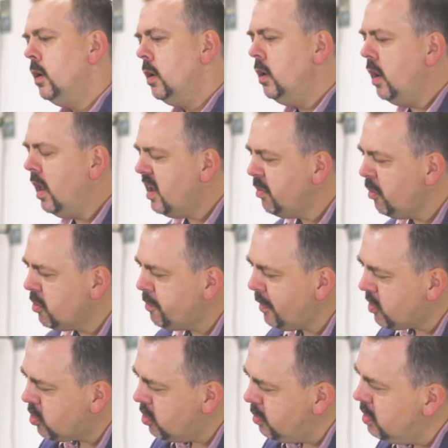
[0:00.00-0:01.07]
Ilekroć
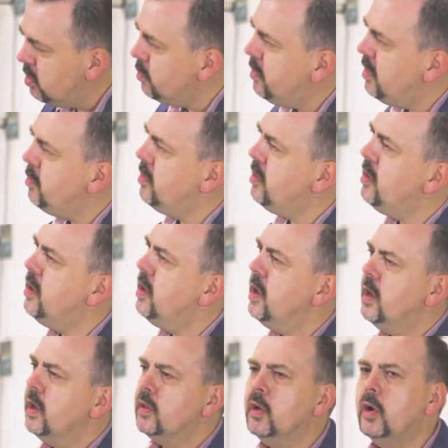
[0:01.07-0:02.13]
patrzymy do Biblii,
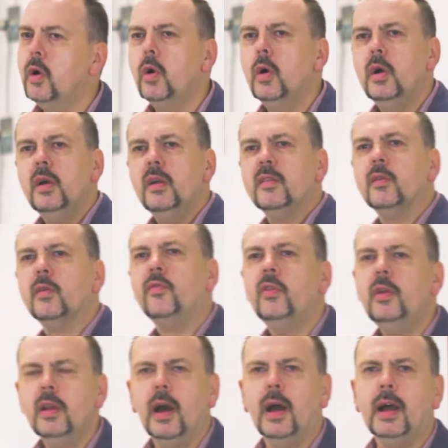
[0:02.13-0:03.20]
to co
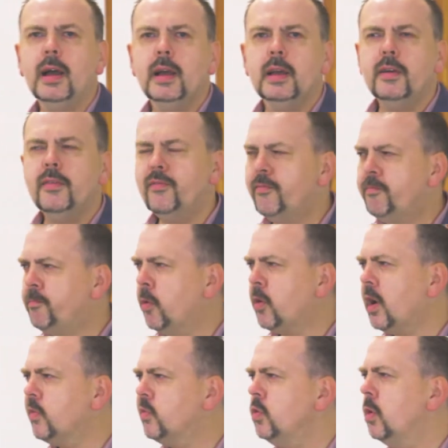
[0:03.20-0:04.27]
chwila
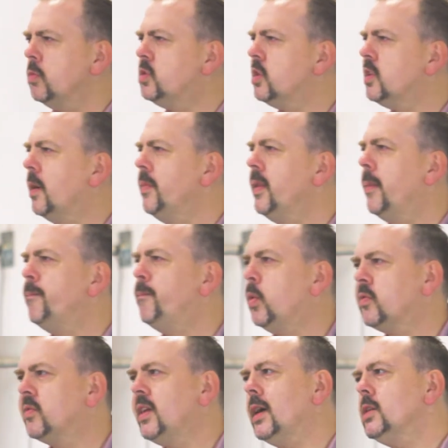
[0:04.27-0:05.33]
pokazują się tam nam
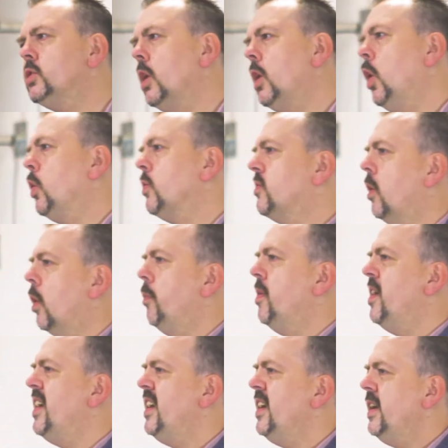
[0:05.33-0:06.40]
postacie,
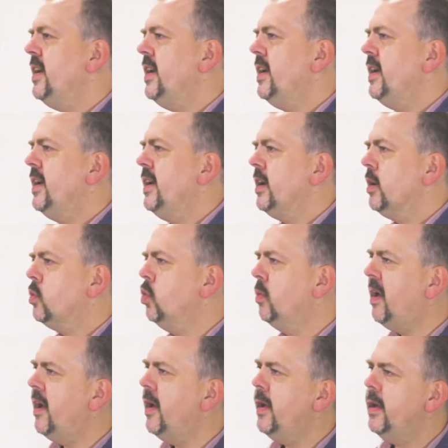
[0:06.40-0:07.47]
osoby,
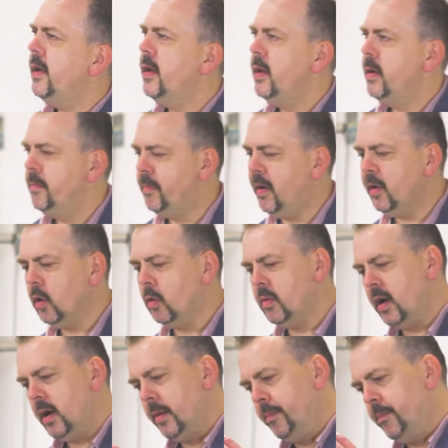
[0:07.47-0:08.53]
które
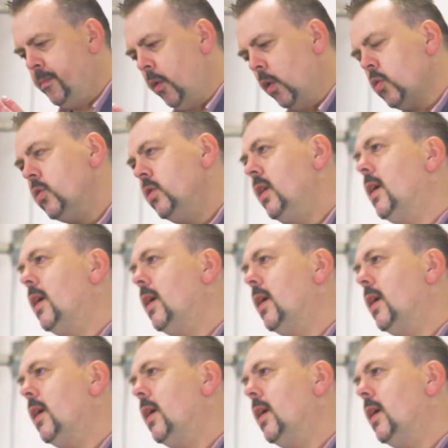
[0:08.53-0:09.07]
mają Boży